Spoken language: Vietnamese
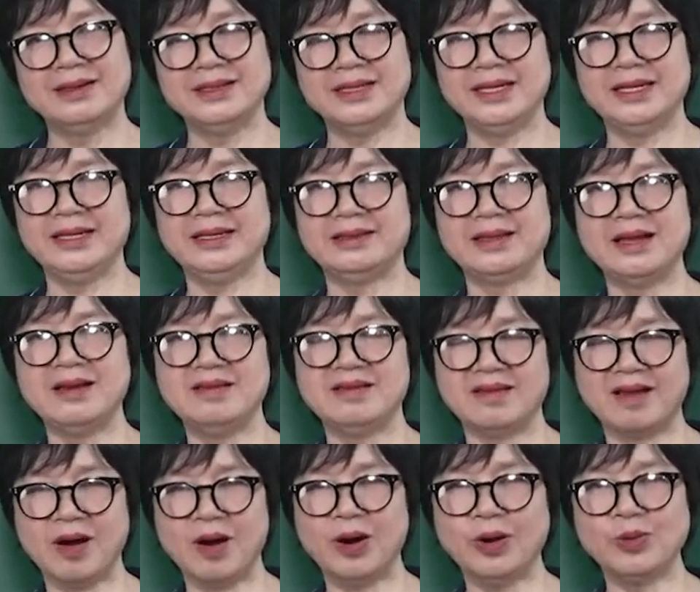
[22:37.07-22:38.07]
thì thần
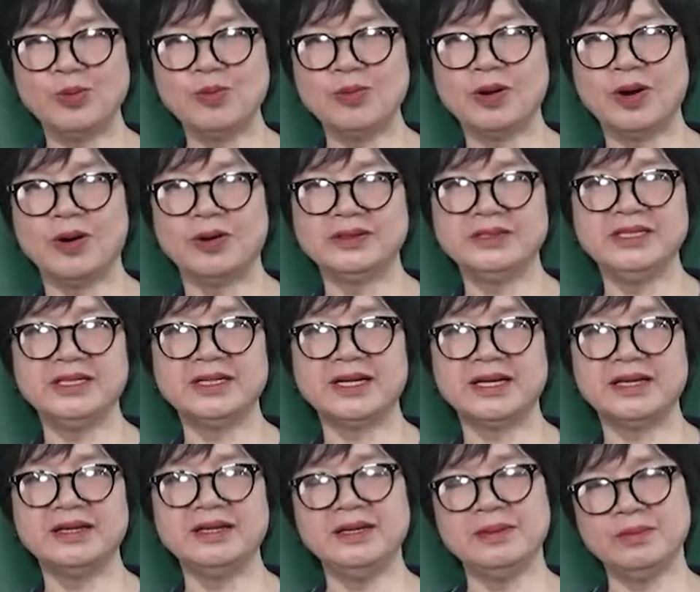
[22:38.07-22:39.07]
gió cũng có những
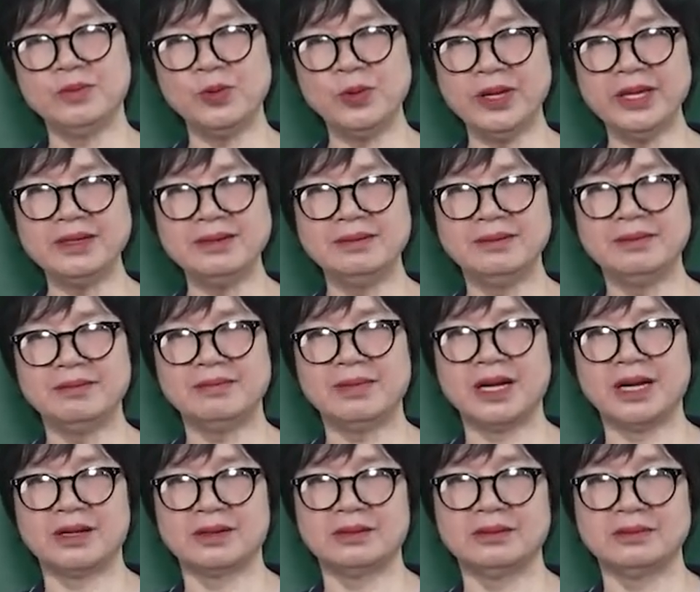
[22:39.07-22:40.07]
cái khiếm khuyết
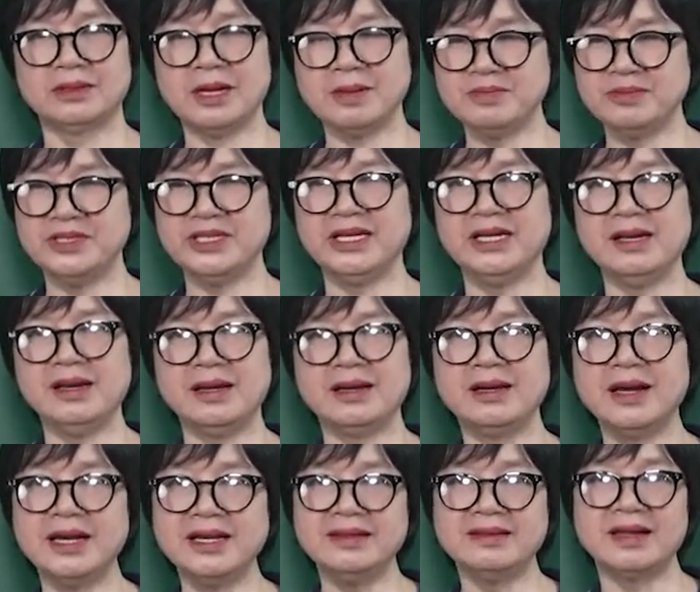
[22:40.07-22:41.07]
mà thậm chí là
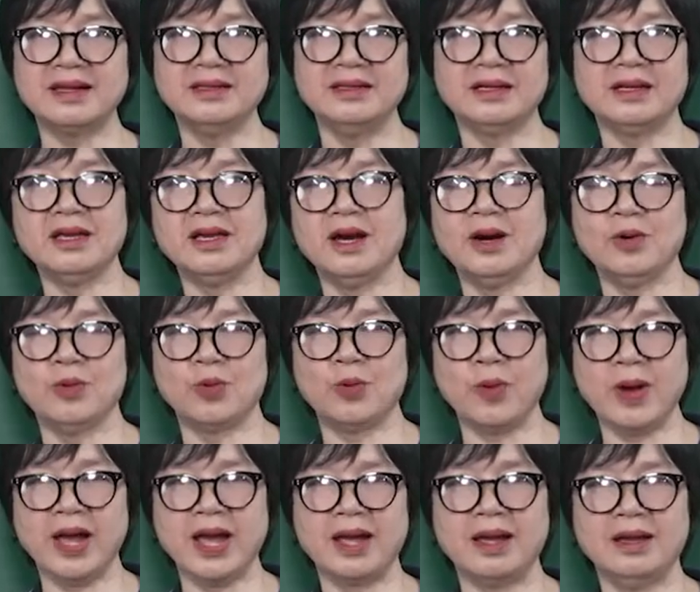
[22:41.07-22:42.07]
gây ra những cái hậu
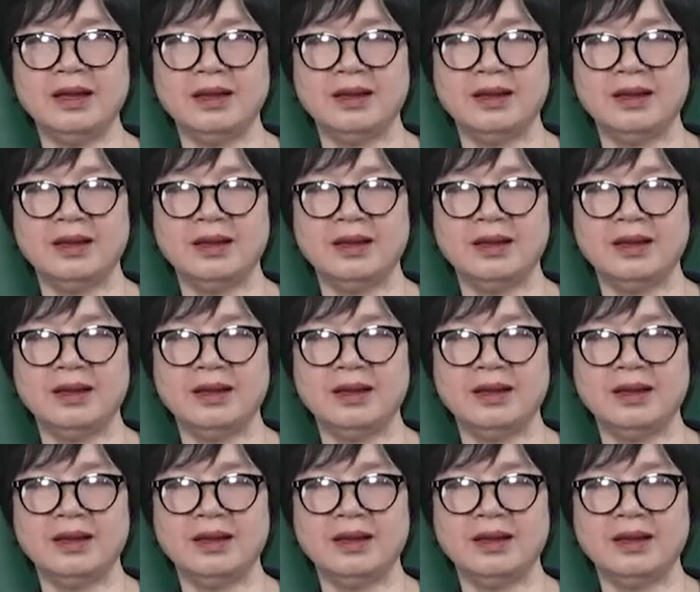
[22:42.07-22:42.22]
quả